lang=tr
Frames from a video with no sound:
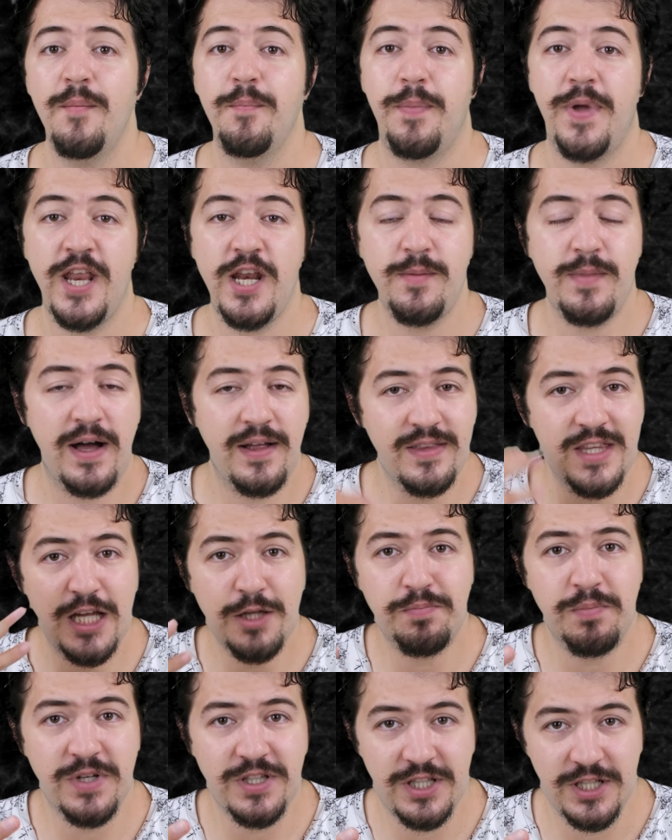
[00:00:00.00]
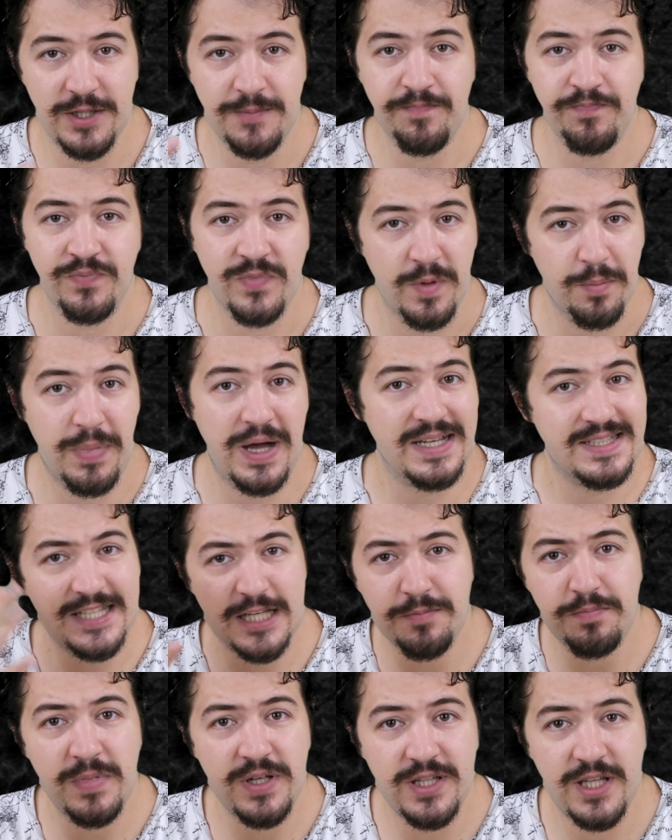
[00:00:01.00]
benim anlatmadığım,
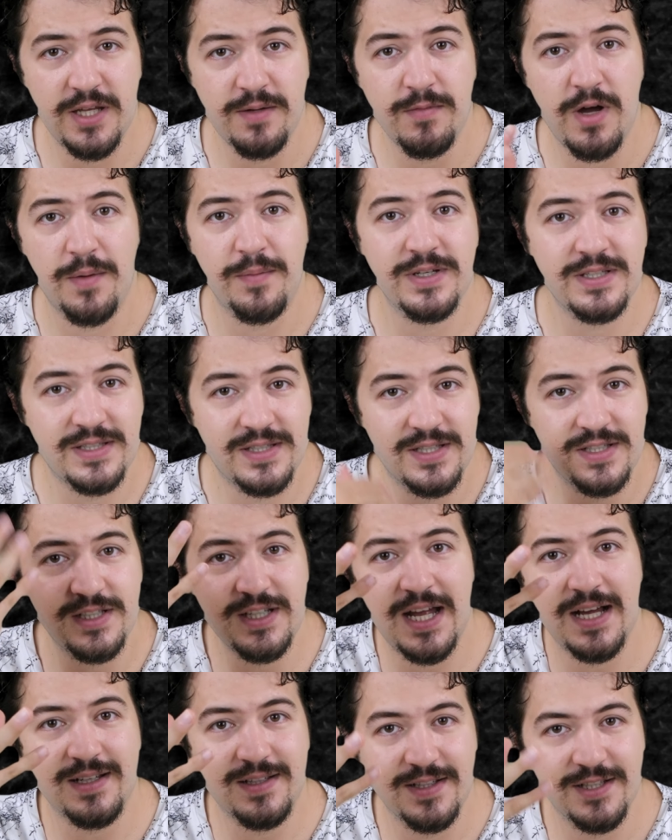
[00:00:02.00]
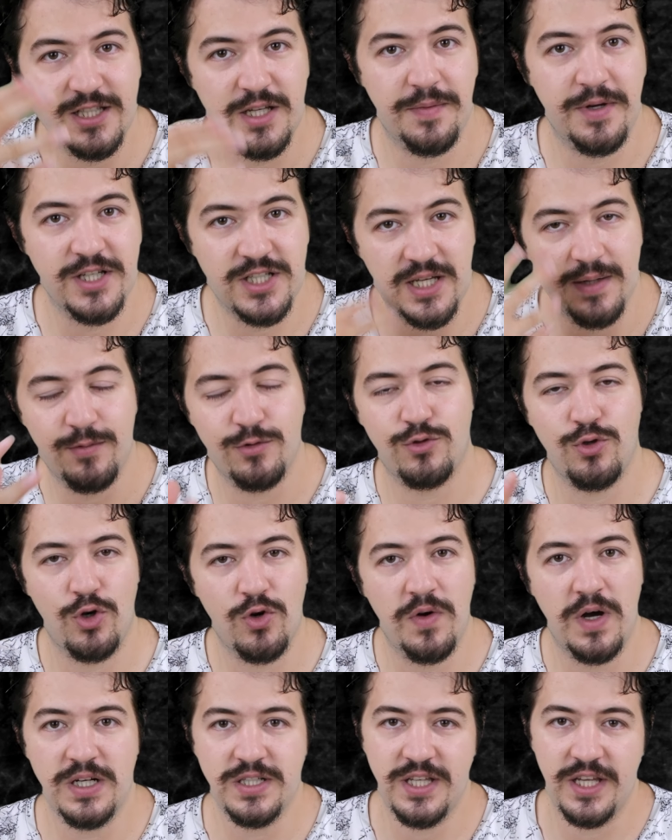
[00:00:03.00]
bahsetmediğim ama sizin aklınıza başka bir soru
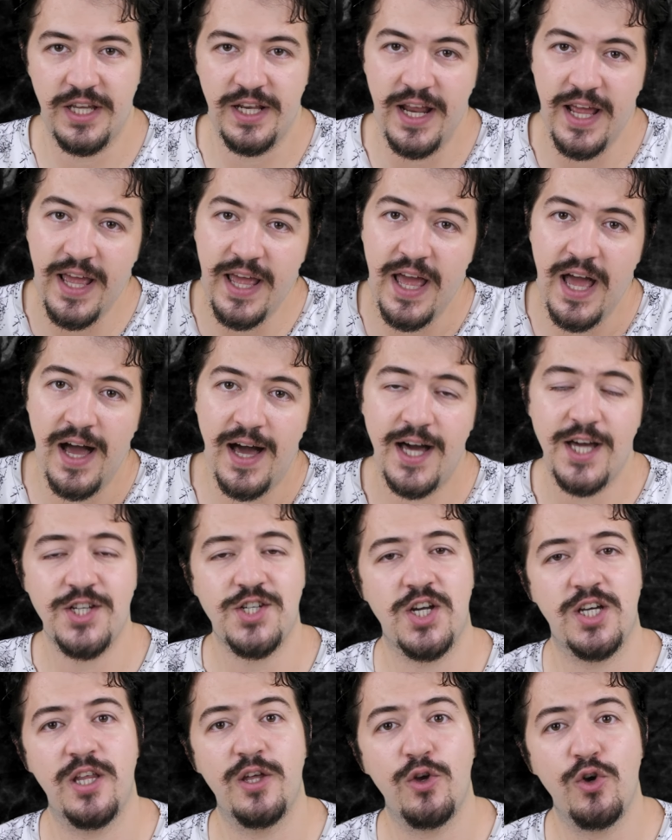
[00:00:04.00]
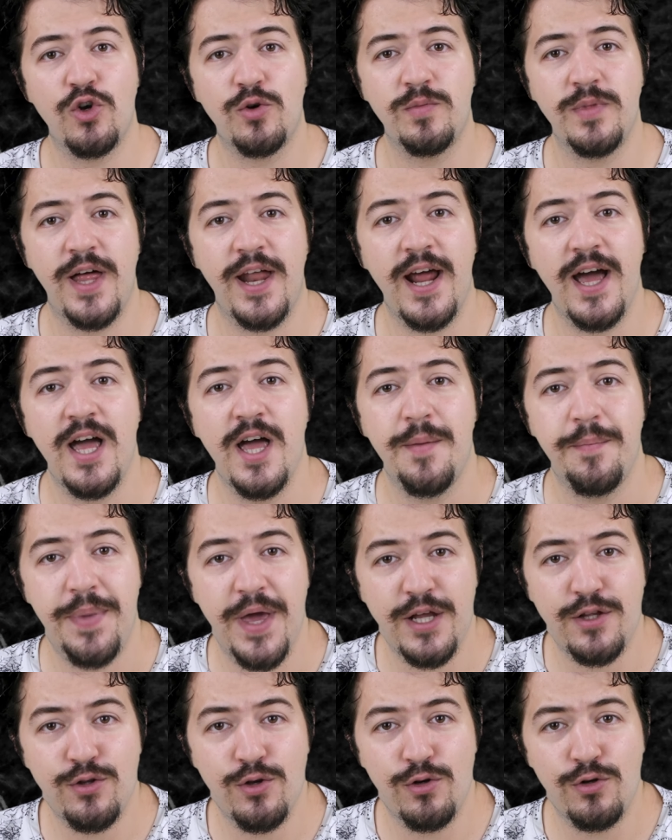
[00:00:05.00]
varsa yine aşağıda yorumlara
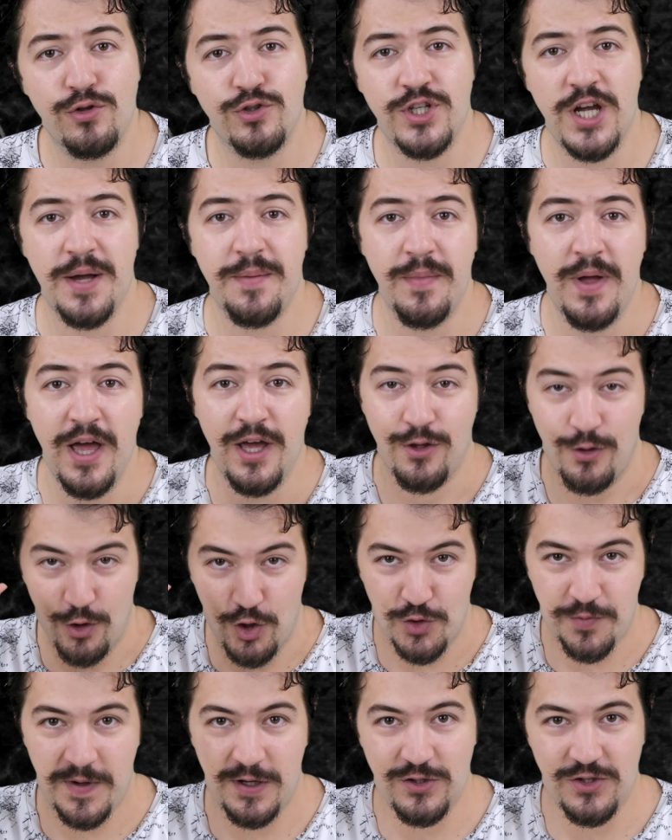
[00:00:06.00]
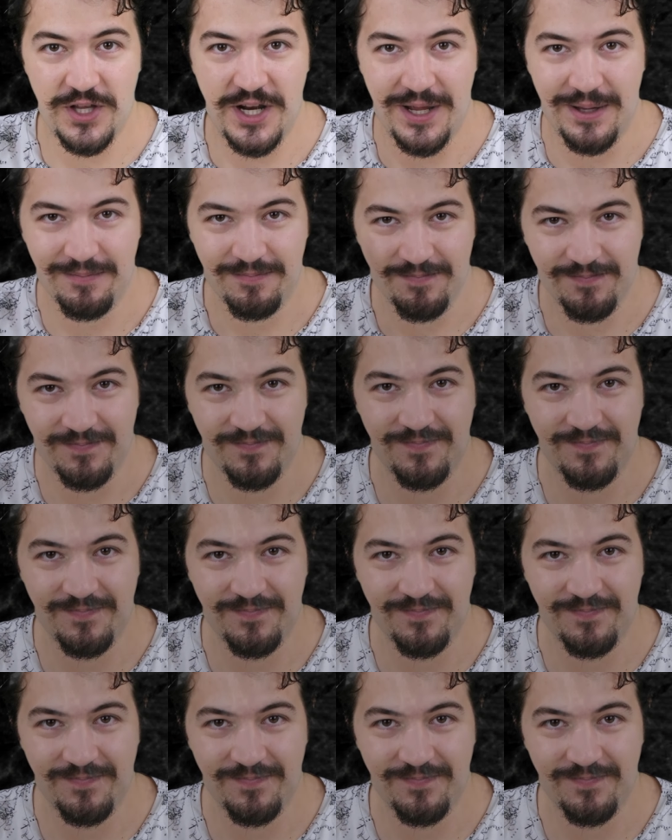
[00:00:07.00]
bekliyor olacağım. Görüşmek üzere.